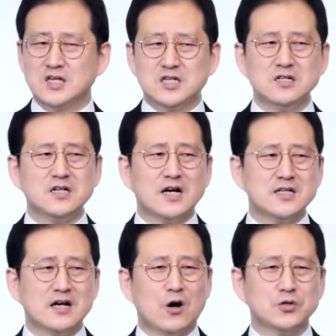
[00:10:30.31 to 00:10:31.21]
길을
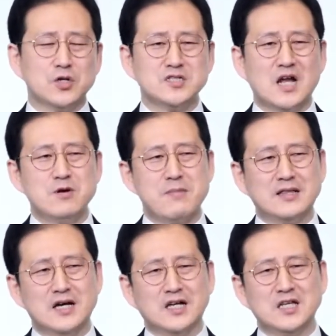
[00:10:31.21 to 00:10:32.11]
가다가 어떤 사람을
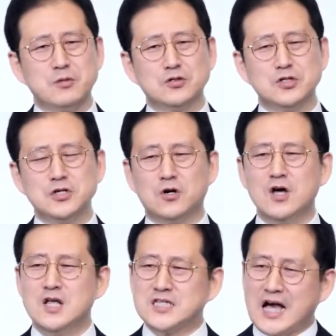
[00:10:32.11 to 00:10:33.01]
만나게 되면은요,
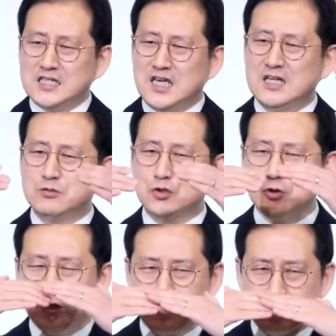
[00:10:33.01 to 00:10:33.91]
자기의
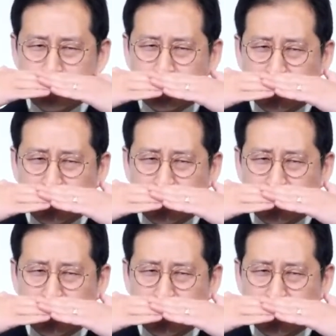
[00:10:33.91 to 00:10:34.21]
입술을